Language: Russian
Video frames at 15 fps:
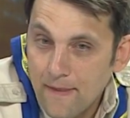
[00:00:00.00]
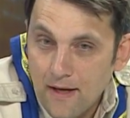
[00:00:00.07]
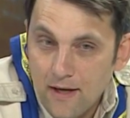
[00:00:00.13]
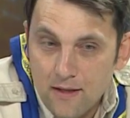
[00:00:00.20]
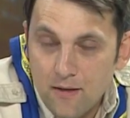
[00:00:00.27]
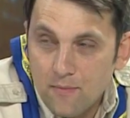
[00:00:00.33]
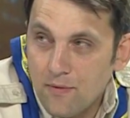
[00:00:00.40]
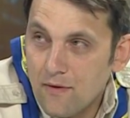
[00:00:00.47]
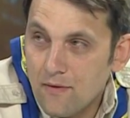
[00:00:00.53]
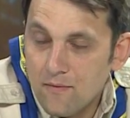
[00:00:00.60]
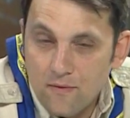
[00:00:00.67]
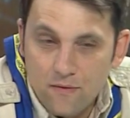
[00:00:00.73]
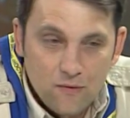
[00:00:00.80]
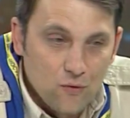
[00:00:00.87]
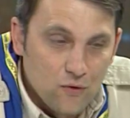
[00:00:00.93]
они,
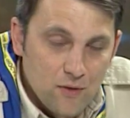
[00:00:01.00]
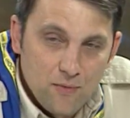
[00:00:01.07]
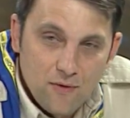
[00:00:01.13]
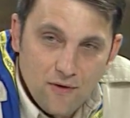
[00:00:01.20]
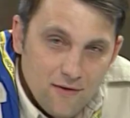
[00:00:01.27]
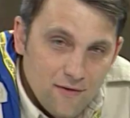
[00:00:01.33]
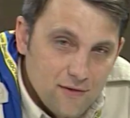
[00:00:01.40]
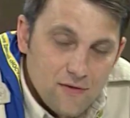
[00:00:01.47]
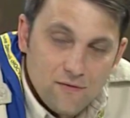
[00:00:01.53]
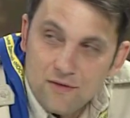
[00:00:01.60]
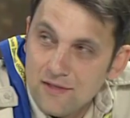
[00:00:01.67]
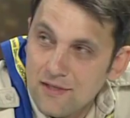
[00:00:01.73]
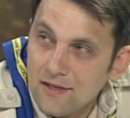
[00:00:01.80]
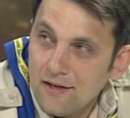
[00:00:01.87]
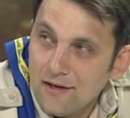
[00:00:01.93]
кто-то превратился в
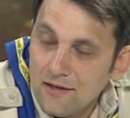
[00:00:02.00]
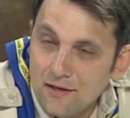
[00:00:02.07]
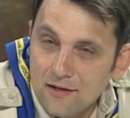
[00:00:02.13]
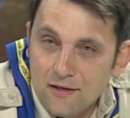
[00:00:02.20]
10 леток,